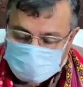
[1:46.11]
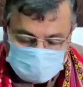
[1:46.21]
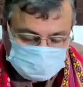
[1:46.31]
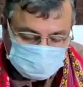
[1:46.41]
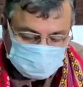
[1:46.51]

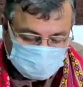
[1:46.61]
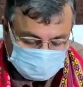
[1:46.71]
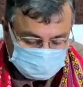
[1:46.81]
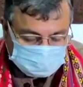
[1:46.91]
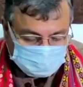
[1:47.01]
বন্ধ
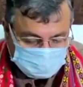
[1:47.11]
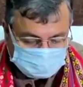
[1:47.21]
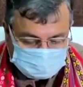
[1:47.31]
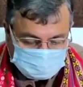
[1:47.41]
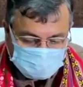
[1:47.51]
বন্ধের
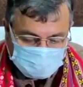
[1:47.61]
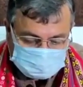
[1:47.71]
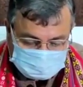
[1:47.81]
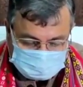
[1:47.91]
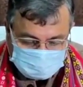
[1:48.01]
ত্রিপুরাতে দেওয়া
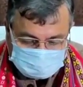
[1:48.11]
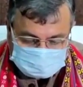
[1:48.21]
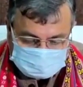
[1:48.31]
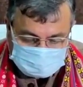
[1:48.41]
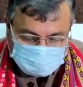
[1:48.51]
হয় সেটা আমরা
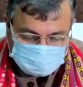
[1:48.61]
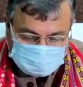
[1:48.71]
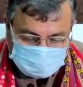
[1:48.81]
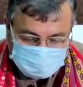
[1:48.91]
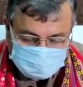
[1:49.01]
চিন্তা করছি